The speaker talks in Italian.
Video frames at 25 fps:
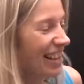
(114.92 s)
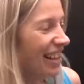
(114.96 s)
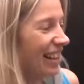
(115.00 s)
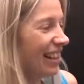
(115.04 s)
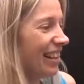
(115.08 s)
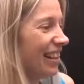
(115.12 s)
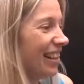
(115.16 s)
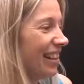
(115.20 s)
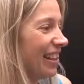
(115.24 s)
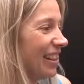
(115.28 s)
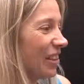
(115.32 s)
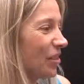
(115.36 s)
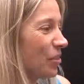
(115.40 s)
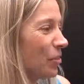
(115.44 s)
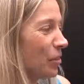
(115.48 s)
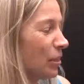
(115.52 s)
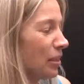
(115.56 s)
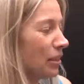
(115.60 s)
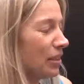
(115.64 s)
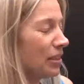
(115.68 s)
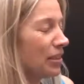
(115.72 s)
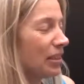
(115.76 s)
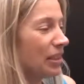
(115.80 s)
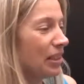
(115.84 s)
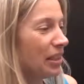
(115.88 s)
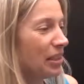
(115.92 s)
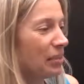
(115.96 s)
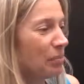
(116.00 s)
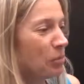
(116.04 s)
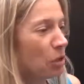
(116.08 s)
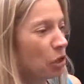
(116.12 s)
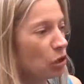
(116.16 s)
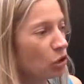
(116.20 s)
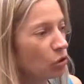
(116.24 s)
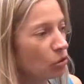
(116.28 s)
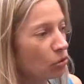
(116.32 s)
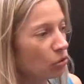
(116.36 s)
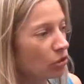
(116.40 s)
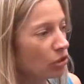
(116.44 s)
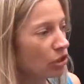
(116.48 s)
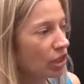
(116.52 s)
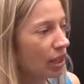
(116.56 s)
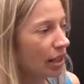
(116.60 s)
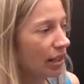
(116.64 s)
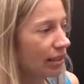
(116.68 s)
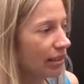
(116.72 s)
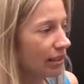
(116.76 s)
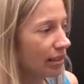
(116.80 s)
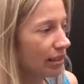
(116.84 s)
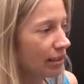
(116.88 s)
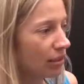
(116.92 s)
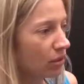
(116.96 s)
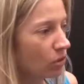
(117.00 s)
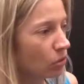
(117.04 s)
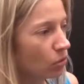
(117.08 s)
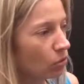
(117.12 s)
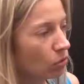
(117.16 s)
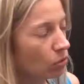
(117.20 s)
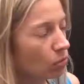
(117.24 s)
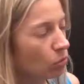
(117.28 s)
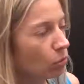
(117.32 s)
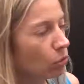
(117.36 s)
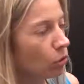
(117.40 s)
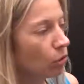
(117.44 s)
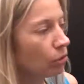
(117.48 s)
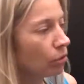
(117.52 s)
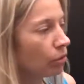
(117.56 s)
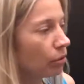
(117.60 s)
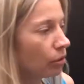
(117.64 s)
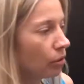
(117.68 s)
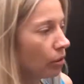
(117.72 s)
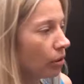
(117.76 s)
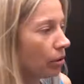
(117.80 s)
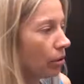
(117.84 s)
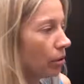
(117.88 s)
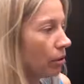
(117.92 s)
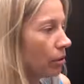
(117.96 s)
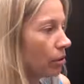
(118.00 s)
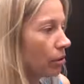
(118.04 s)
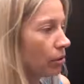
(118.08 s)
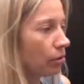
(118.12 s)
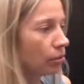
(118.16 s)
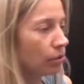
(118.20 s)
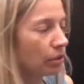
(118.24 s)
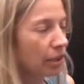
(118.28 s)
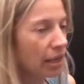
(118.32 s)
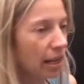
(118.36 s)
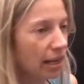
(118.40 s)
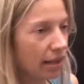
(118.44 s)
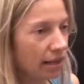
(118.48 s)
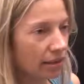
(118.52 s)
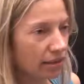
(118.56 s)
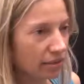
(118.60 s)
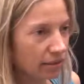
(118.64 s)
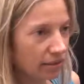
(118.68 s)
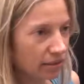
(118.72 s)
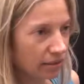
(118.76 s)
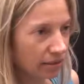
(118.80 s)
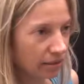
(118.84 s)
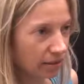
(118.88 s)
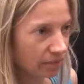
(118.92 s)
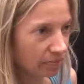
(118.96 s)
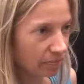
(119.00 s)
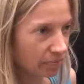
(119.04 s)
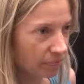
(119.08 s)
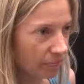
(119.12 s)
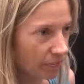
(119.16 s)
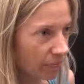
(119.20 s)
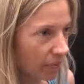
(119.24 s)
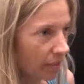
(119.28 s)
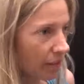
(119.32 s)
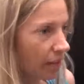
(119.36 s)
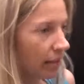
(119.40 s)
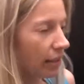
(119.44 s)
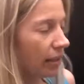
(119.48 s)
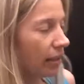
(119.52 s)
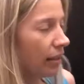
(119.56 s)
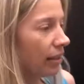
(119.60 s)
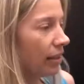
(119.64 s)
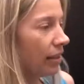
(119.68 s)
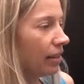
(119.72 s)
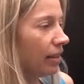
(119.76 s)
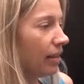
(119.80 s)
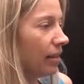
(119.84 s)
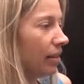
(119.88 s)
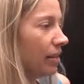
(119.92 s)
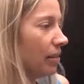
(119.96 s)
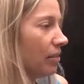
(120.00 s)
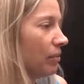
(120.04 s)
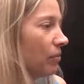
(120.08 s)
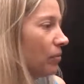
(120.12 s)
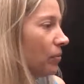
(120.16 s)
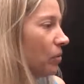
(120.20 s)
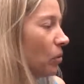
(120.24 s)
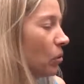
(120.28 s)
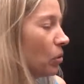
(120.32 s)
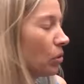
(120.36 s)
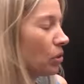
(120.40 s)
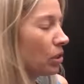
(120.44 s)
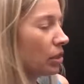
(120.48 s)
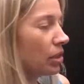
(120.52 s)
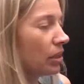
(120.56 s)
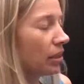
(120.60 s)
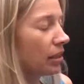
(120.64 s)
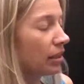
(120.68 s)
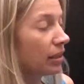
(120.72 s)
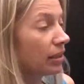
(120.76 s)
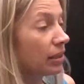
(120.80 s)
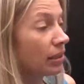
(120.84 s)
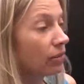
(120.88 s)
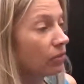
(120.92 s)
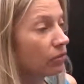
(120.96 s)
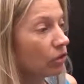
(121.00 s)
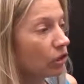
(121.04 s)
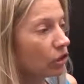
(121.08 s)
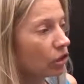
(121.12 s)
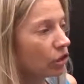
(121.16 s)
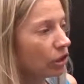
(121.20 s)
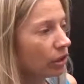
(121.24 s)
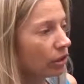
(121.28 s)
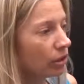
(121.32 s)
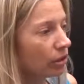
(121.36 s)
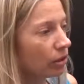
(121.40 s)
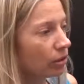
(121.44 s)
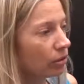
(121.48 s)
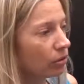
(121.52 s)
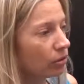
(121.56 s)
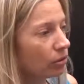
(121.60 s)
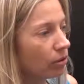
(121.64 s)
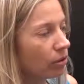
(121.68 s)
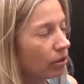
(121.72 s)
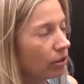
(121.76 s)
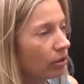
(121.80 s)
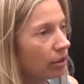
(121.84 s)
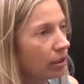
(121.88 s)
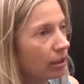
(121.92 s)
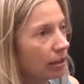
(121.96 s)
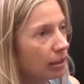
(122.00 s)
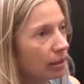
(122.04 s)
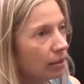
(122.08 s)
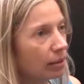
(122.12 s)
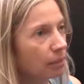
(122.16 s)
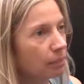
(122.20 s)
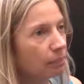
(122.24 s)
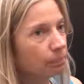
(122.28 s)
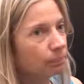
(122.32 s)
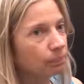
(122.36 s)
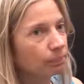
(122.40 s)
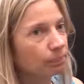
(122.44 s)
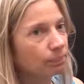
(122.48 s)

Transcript: e quindi i miei soggetti sono molto sognanti e forse si avvicinano alla, mh,